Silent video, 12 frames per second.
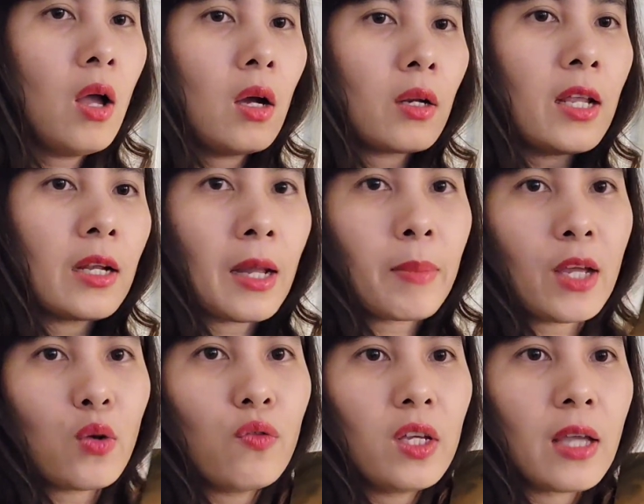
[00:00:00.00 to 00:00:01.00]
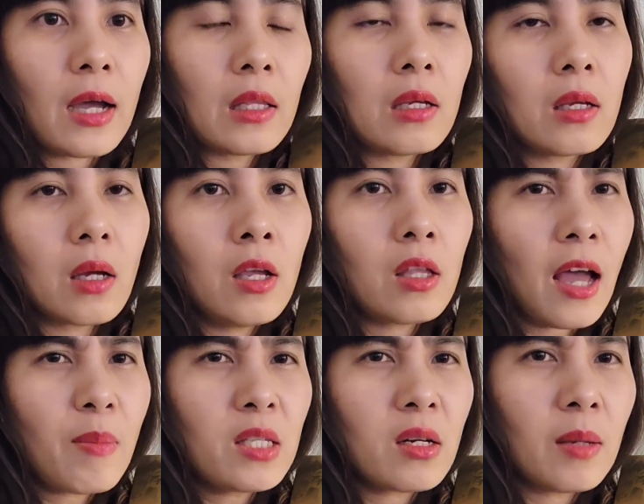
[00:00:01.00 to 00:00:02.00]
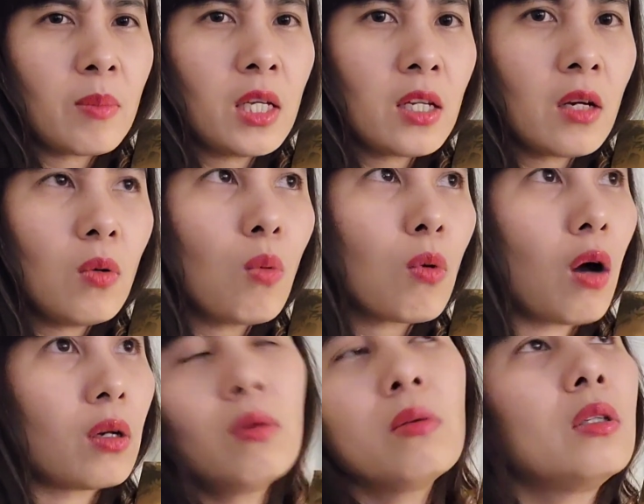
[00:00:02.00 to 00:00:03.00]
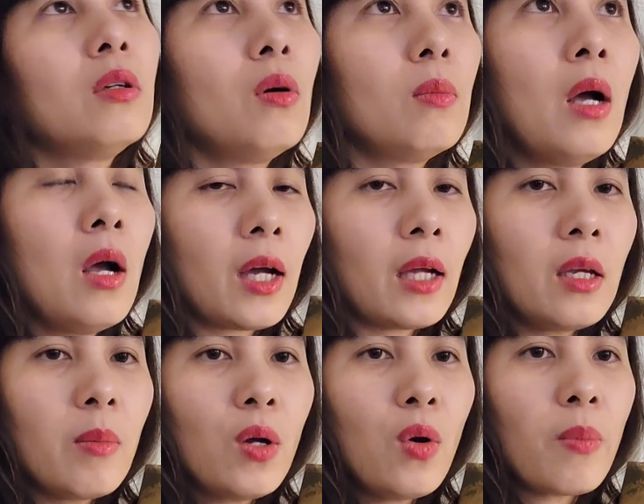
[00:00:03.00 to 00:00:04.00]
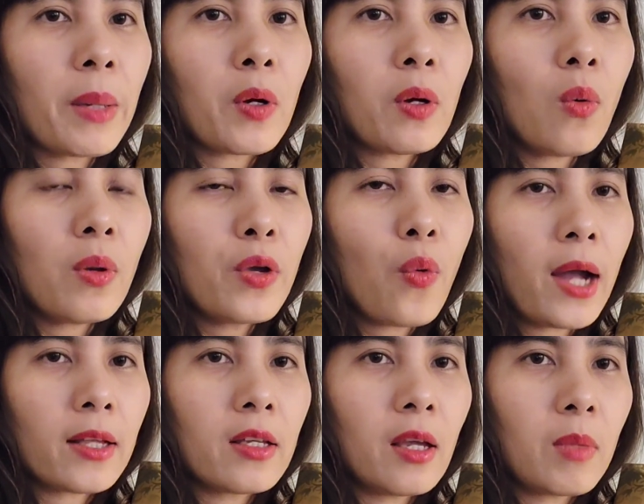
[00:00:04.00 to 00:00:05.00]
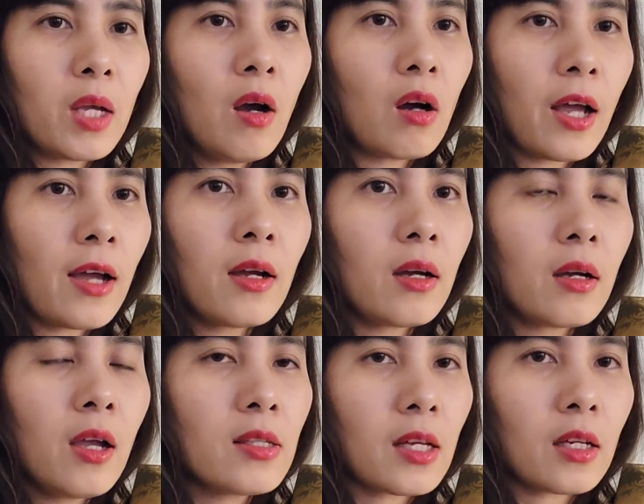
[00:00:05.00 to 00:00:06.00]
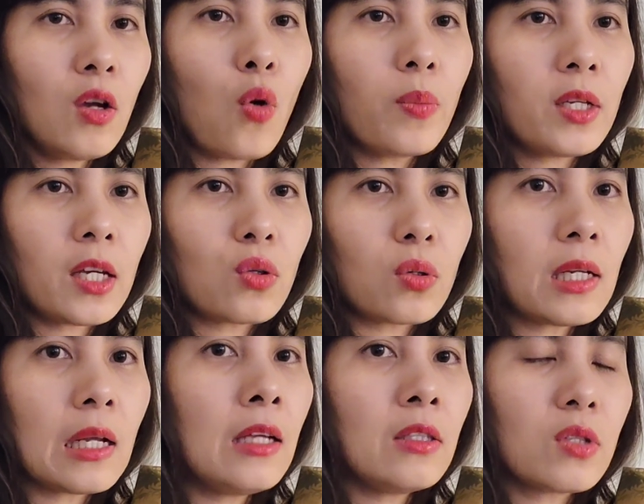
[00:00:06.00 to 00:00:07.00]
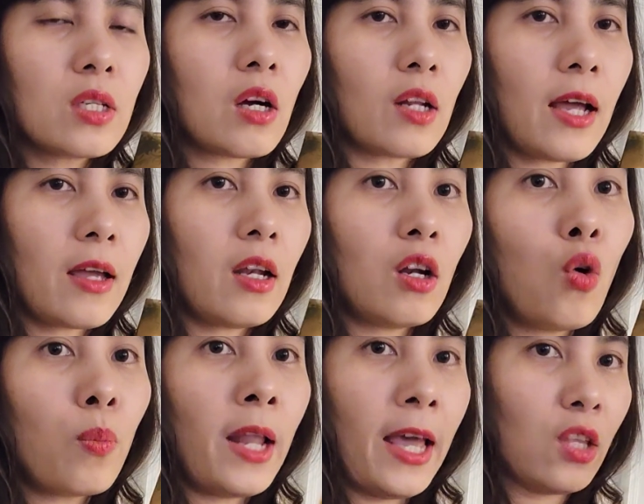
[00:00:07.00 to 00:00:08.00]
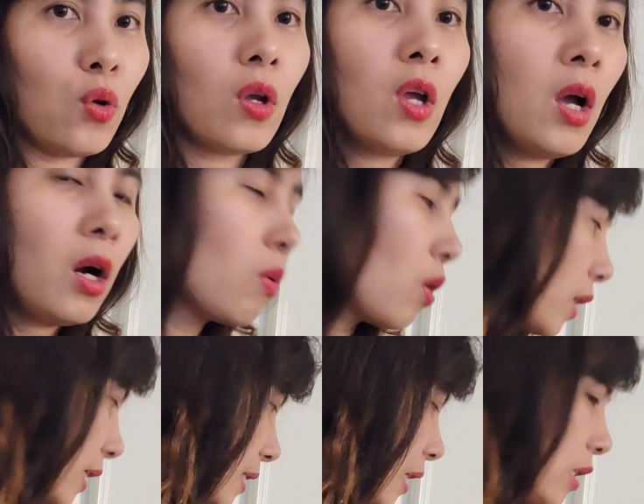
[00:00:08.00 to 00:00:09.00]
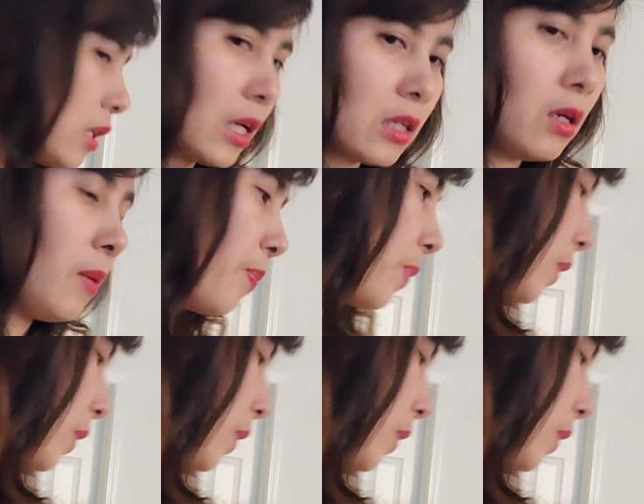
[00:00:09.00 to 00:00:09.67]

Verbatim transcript: đây là năm nay quý vị nha thì hiện tại bây giờ em nghĩ chắc cũng không còn đâu hình như hôm cách đây mấy hôm em có cụ đi qua thì em thấy họ đã hết sạch cái hộp như này rồi chắc là hết rồi chỉ còn lại hộp lẻ thôi không còn cả set như này nữa